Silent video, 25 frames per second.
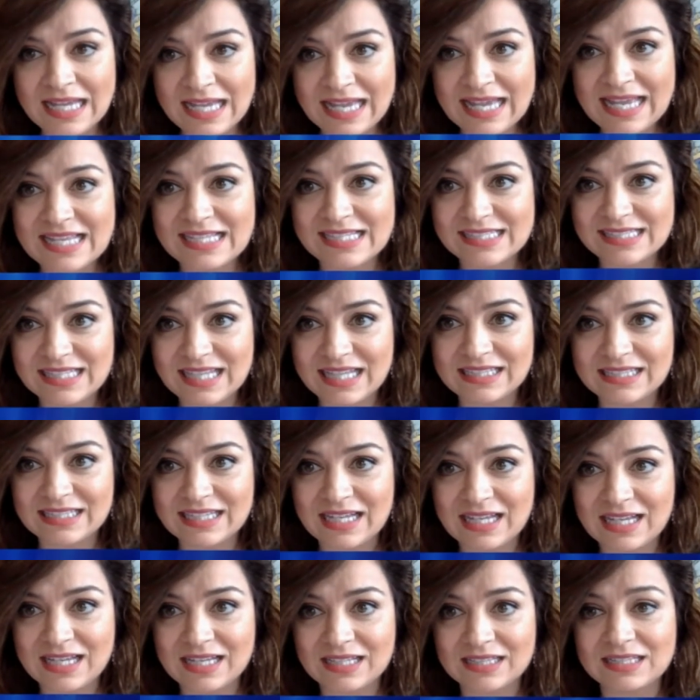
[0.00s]
è
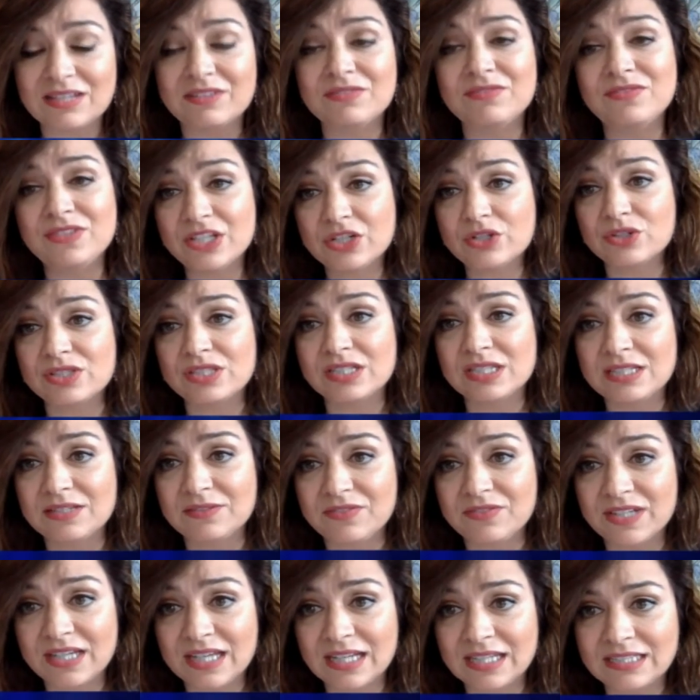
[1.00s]
stata davvero
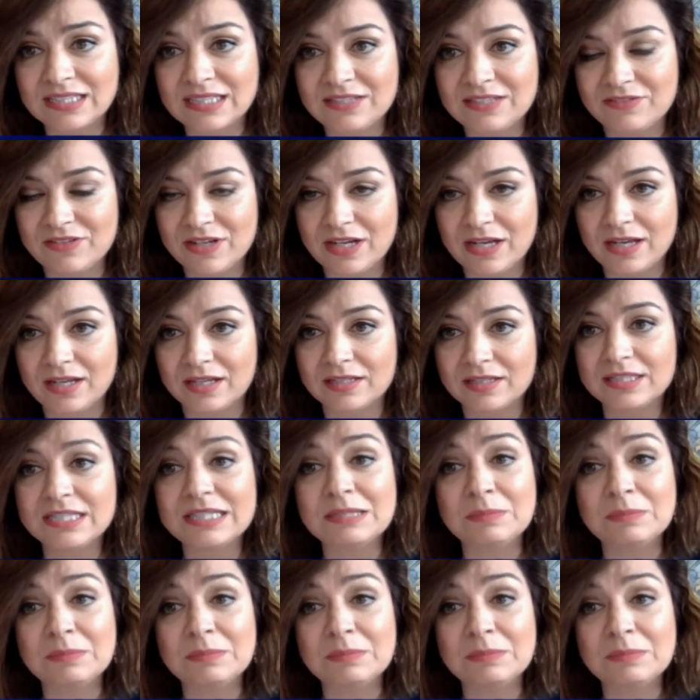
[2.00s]
significativa,